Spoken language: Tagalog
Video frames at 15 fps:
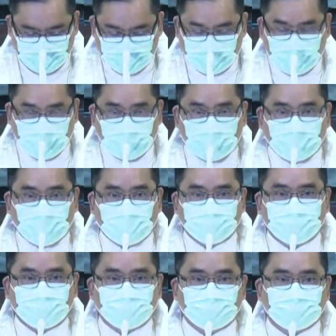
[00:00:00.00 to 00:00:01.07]
Na ang
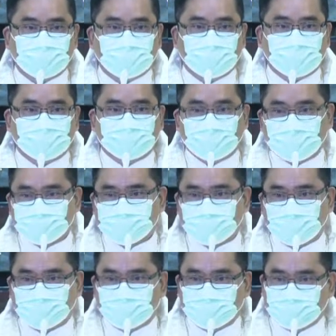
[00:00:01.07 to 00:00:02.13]
ating
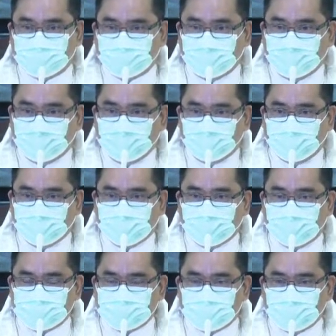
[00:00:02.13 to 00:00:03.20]
kaligtasan ay
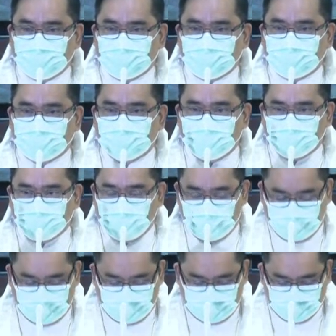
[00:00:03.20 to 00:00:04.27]
nakasalalay
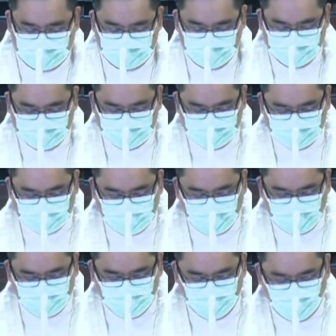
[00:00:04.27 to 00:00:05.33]
lamang sa
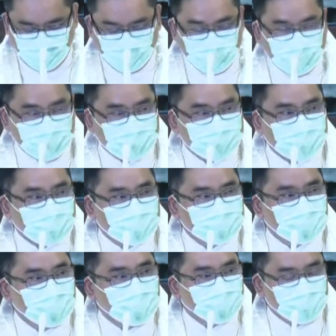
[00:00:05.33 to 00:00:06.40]
pagtugon ng isang
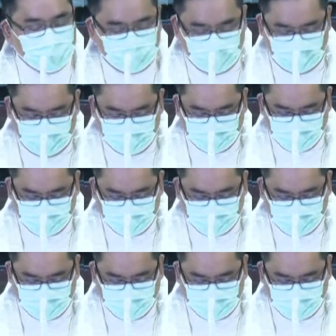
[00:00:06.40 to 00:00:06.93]
dalagita